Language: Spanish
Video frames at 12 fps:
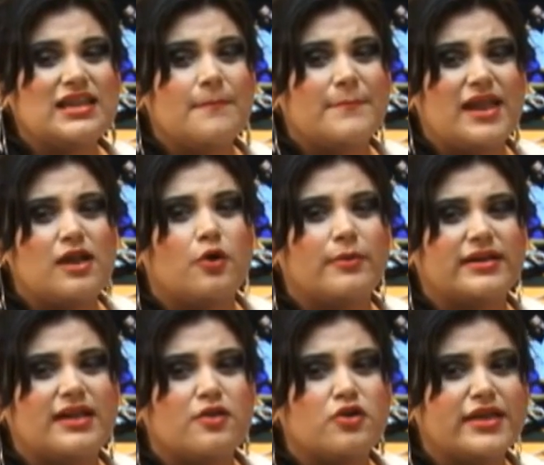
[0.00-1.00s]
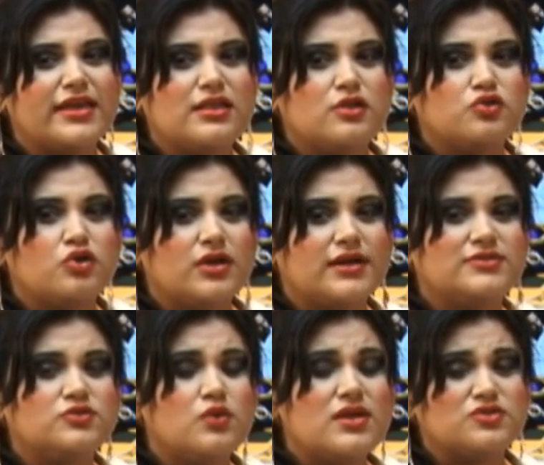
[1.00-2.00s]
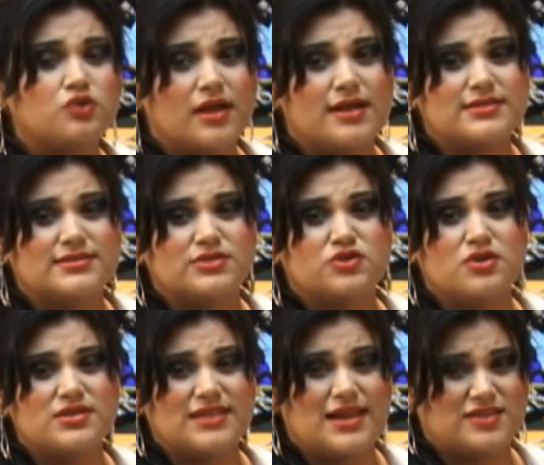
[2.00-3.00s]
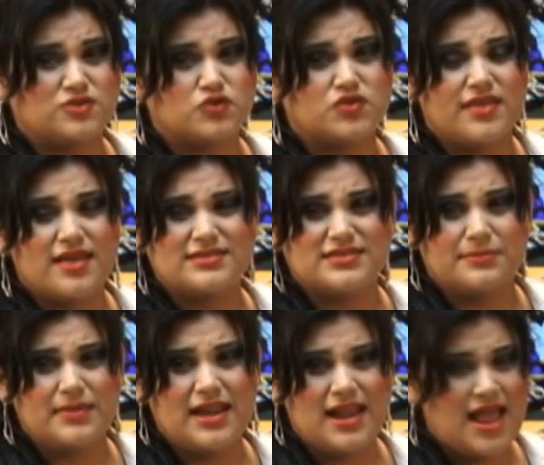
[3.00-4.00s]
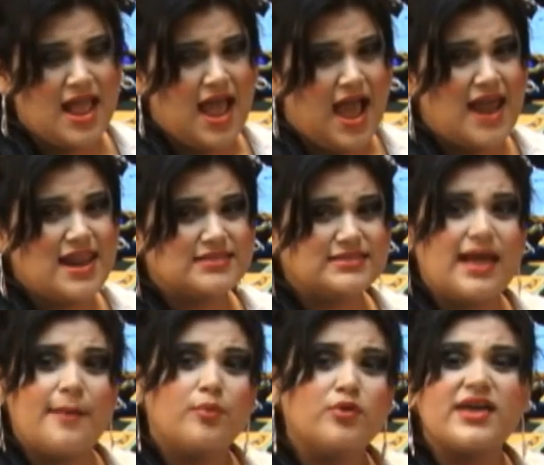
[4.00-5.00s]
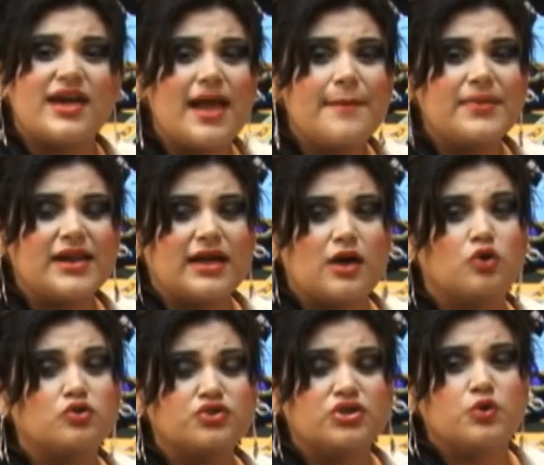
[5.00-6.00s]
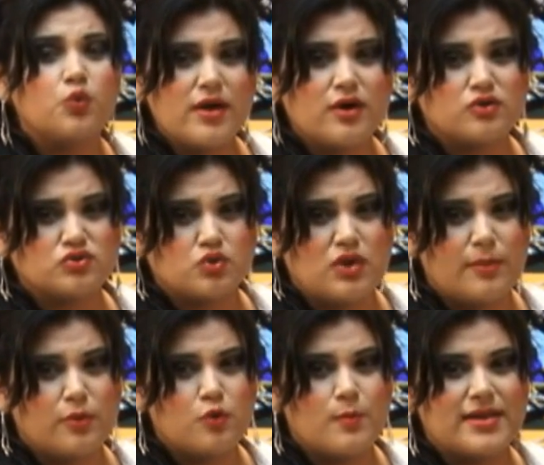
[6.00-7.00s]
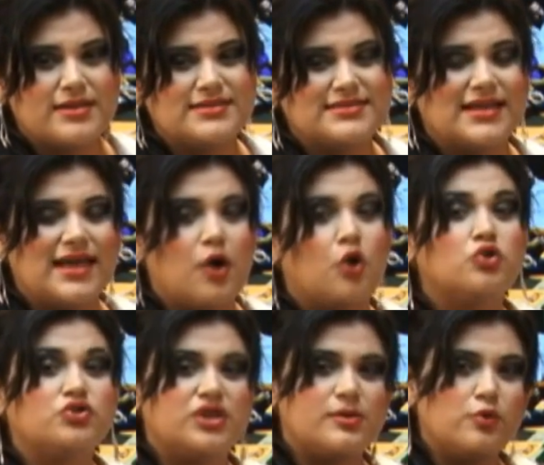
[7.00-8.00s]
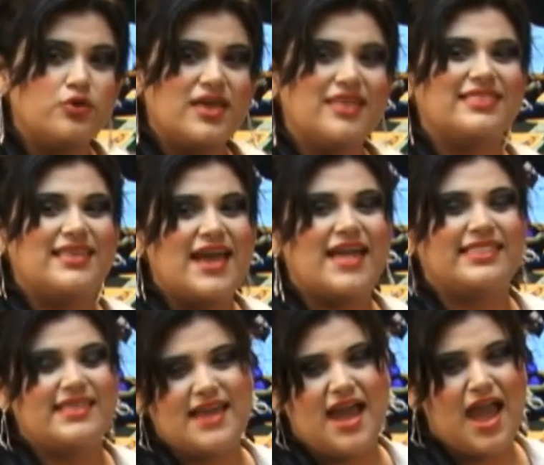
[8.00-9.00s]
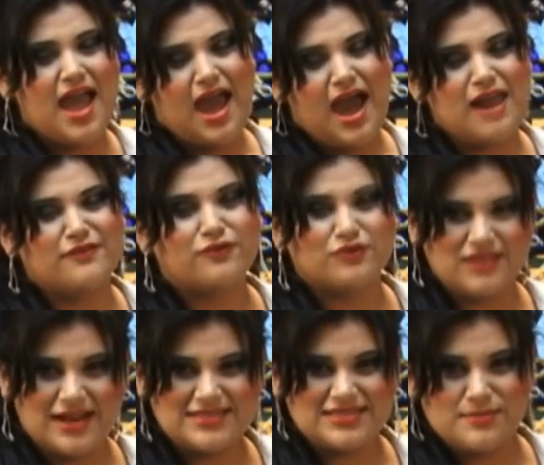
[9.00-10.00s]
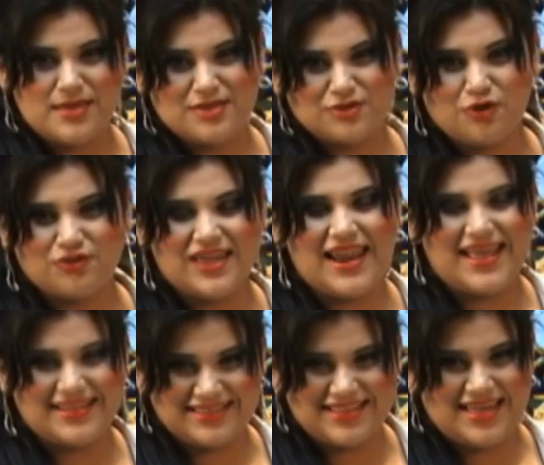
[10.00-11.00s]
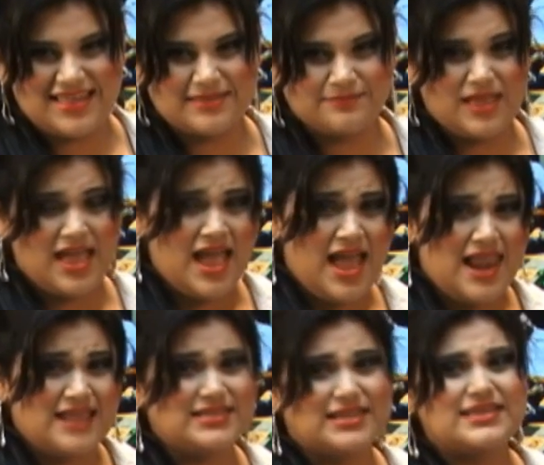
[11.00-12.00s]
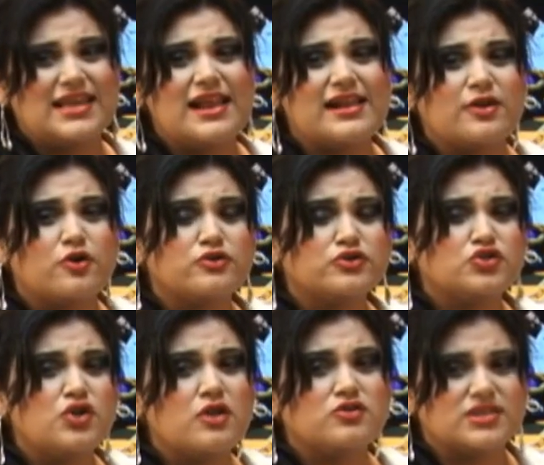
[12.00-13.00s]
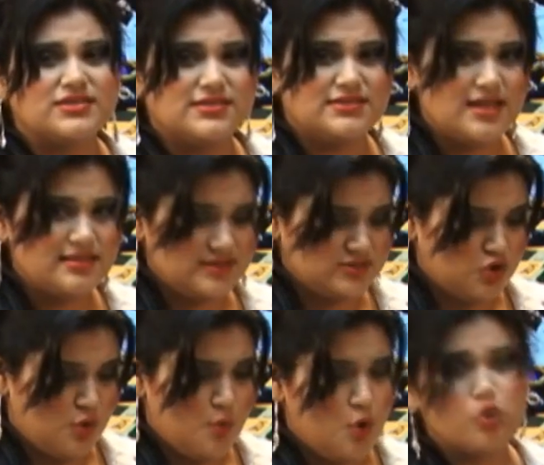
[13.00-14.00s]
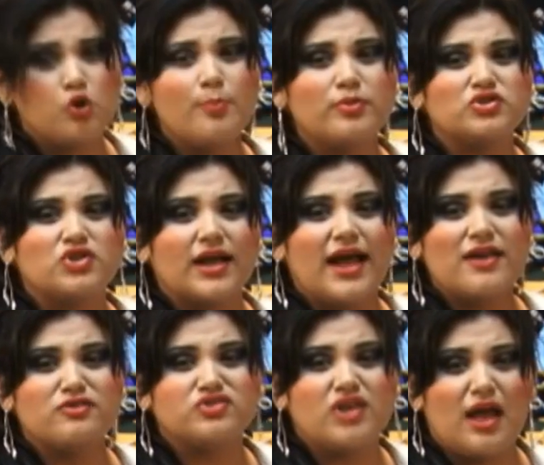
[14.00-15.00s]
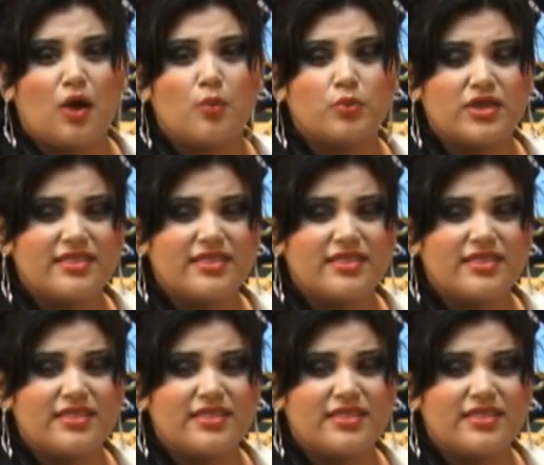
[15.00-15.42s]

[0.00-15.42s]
que tienen para el gobernador Ejido Torre Cantú las organizaciones de la sociedad civil, a las que apoyará para que continúen con su labor humanista que contribuye día a día al fortalecimiento de la entidad. La secretaria reconoció a los asistentes como grupos cercanos a la